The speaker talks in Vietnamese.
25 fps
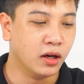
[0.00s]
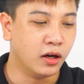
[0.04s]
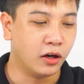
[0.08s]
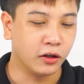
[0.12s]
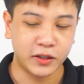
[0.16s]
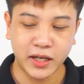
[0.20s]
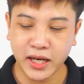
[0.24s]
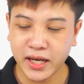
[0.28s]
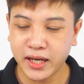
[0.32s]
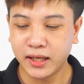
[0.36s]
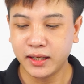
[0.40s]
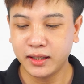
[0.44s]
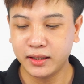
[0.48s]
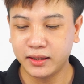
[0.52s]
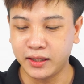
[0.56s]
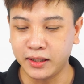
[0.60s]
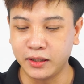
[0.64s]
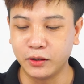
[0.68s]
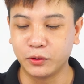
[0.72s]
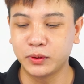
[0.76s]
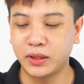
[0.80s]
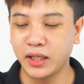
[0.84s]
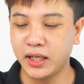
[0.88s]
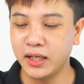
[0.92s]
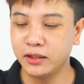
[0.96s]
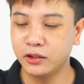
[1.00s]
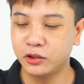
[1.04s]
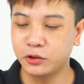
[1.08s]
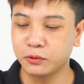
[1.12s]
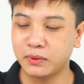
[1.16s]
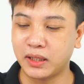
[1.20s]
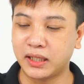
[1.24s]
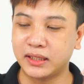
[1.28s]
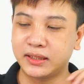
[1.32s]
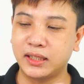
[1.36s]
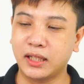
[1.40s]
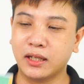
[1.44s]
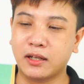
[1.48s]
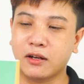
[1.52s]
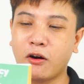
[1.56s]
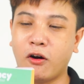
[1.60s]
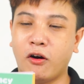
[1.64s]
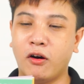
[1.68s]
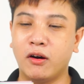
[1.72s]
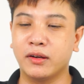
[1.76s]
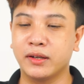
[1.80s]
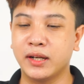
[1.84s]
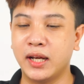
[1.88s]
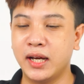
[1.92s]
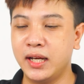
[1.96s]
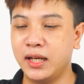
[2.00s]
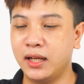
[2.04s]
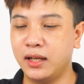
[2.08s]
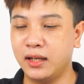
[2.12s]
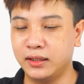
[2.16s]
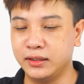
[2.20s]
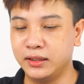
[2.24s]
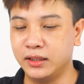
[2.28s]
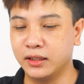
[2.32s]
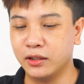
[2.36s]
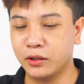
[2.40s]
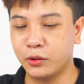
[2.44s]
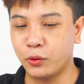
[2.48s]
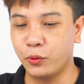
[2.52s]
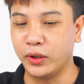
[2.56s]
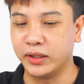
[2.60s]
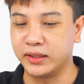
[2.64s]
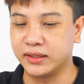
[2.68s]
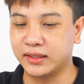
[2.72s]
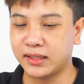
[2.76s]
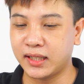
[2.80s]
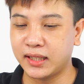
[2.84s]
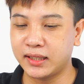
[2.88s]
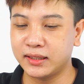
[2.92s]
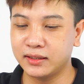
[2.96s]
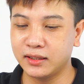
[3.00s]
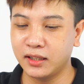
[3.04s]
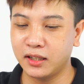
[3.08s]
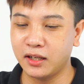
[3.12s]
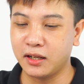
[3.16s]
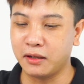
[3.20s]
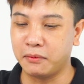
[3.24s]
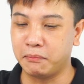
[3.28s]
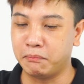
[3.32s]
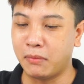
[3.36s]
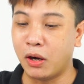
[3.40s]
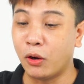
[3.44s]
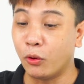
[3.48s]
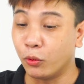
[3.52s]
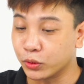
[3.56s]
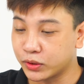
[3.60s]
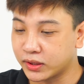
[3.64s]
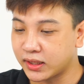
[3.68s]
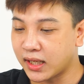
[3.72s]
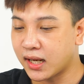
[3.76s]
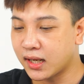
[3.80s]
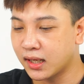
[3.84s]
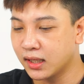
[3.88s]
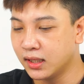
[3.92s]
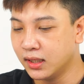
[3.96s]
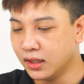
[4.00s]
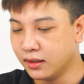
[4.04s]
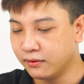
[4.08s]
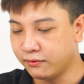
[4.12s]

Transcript: Ok, thì đầu tiên chúng ta sẽ có ở đây là những quyển sách rất là màu sắc.